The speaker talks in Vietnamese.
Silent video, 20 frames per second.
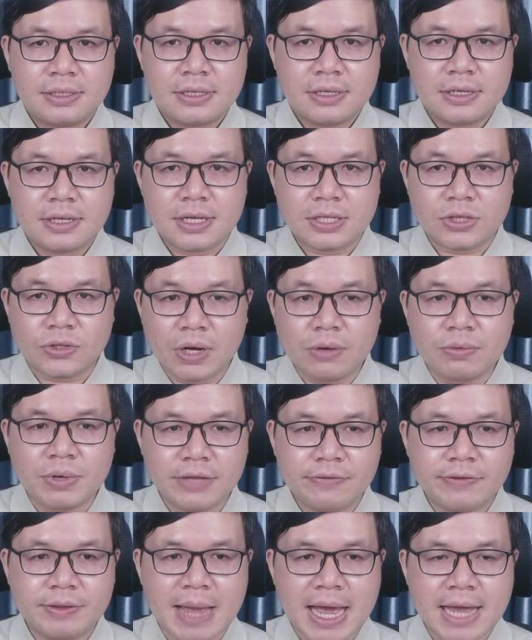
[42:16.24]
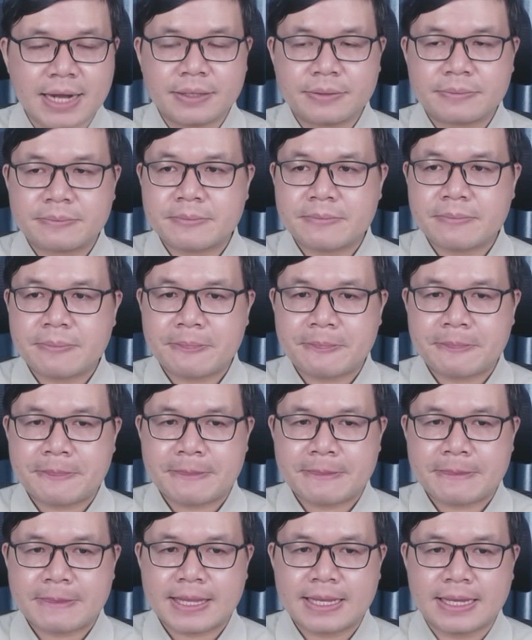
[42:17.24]
À, tôi đồng ý với bạn.
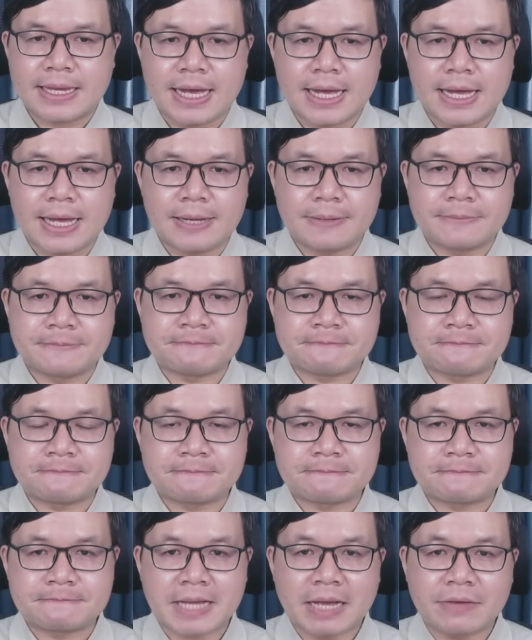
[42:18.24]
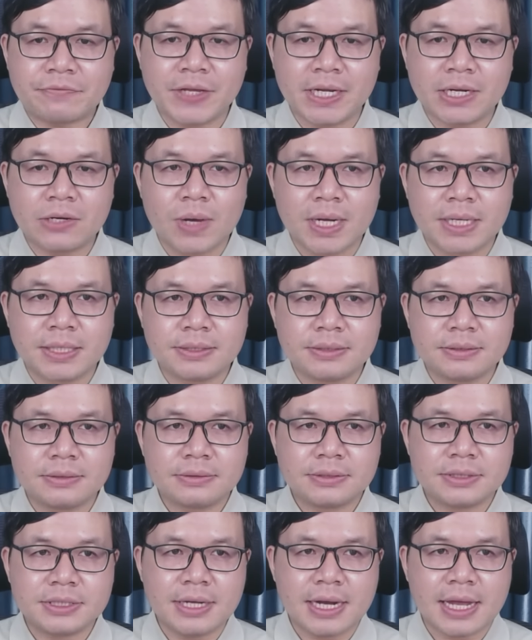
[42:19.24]
À, các phiến quân
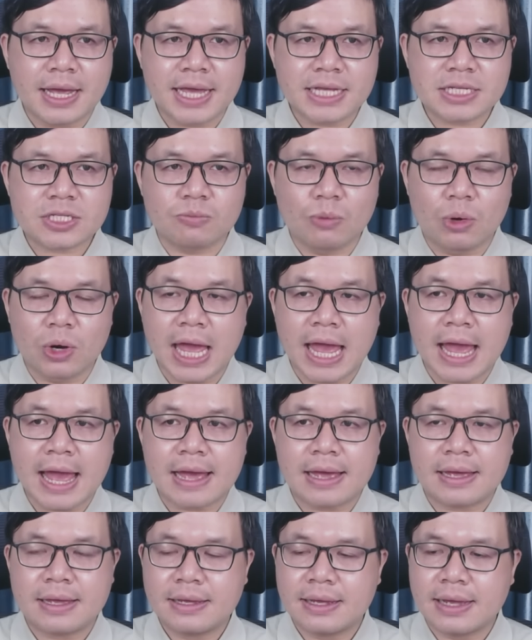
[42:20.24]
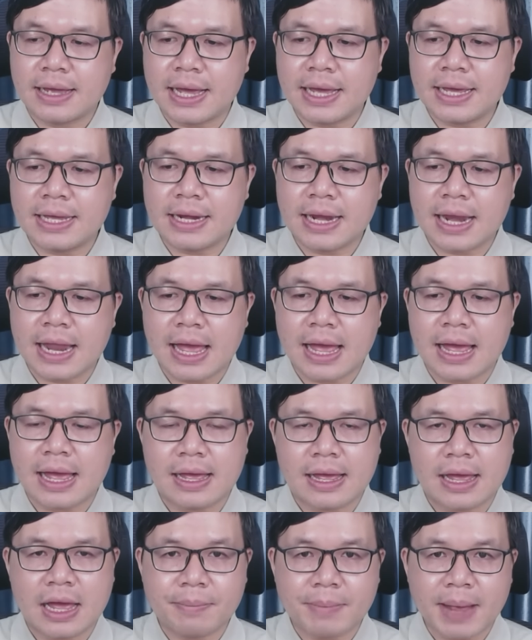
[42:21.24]
như là Hezbollah, hay
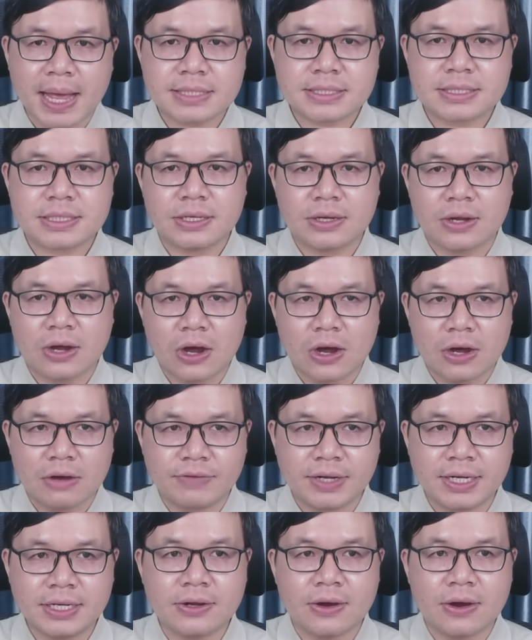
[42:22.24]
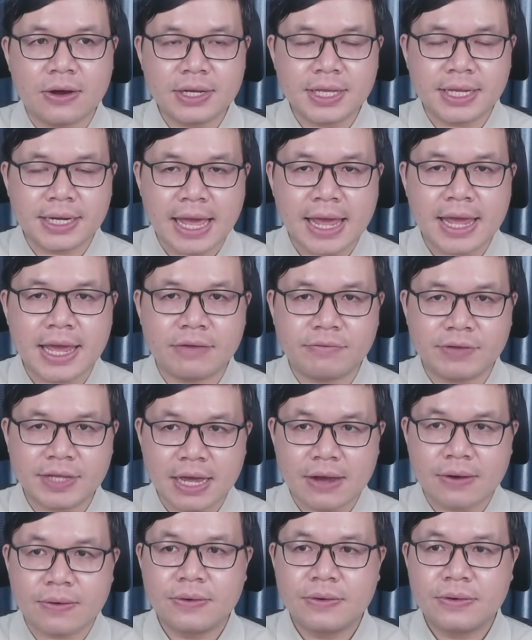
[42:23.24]
là Hamas họ vẫn có liên hệ với
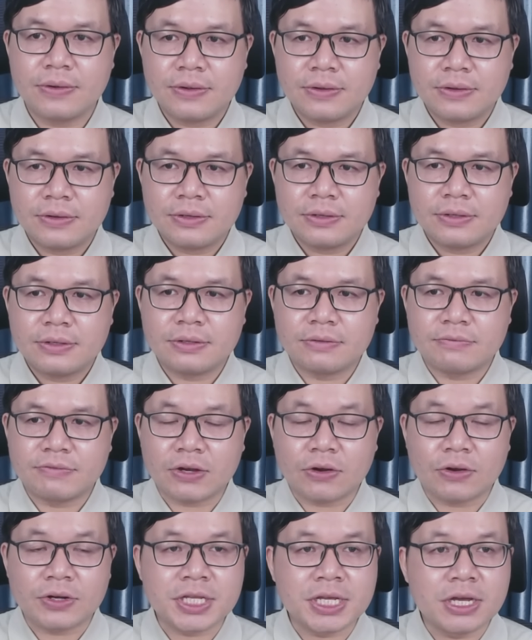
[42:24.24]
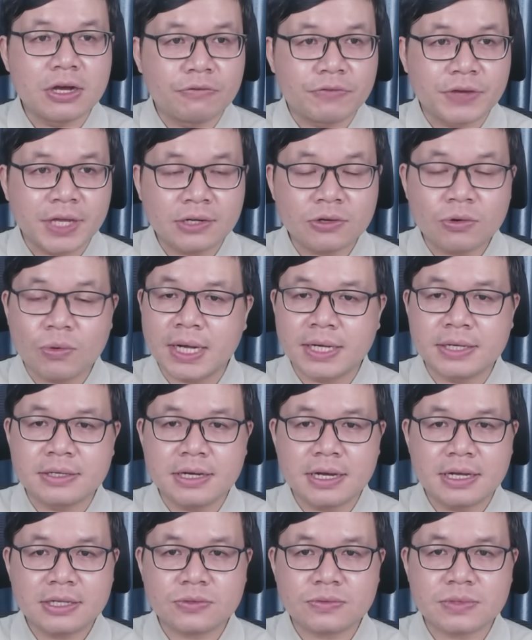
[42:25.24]
nhau và còn nhiều phiến quân
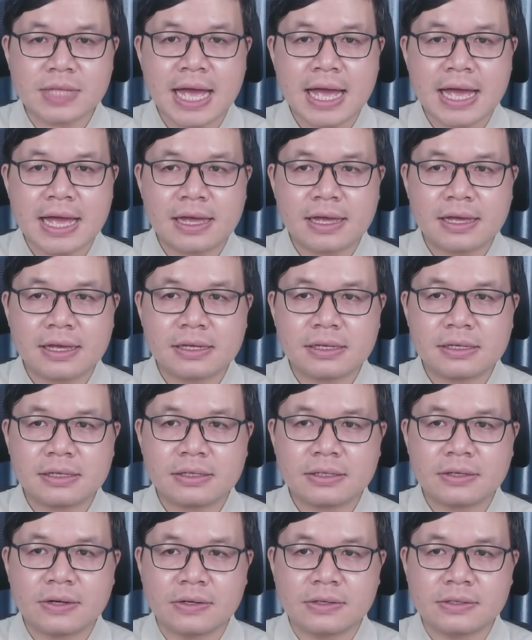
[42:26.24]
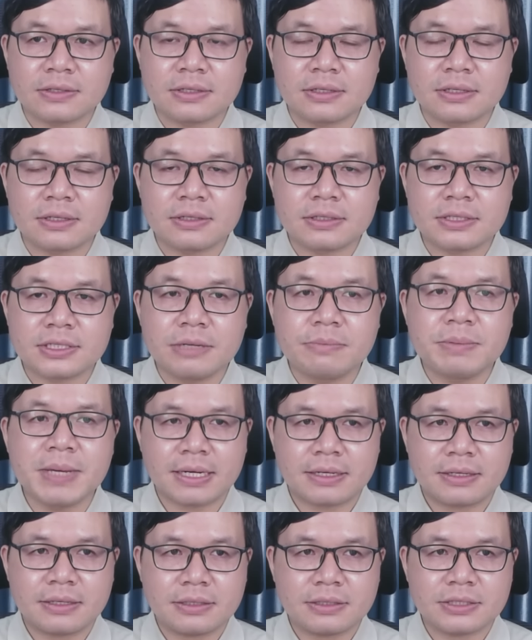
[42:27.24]
nữa chúng ta còn chưa
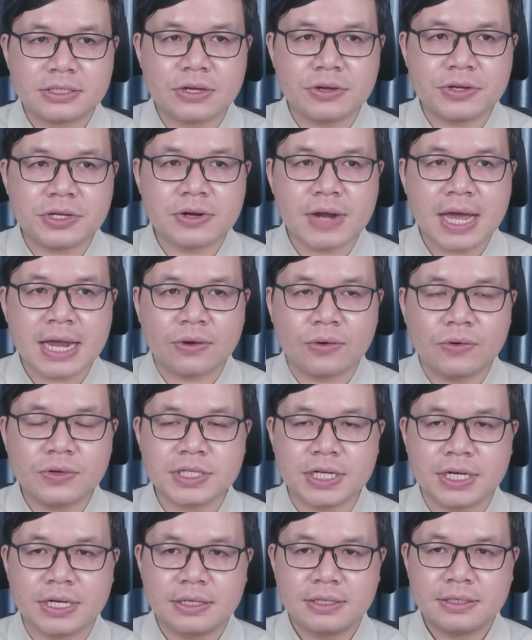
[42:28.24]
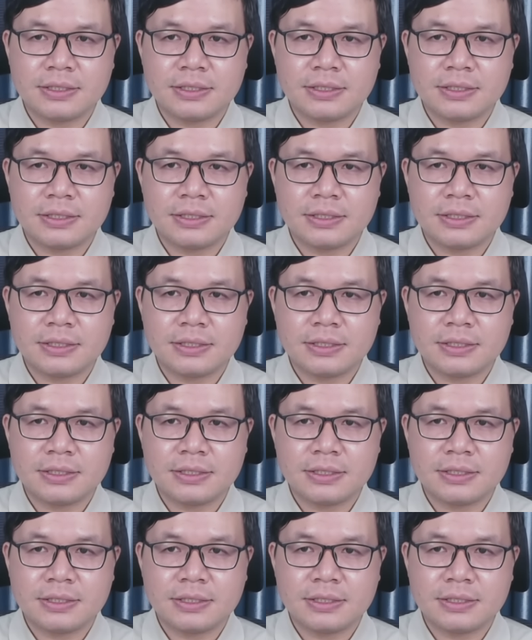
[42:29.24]
biết do Iran hỗ trợ.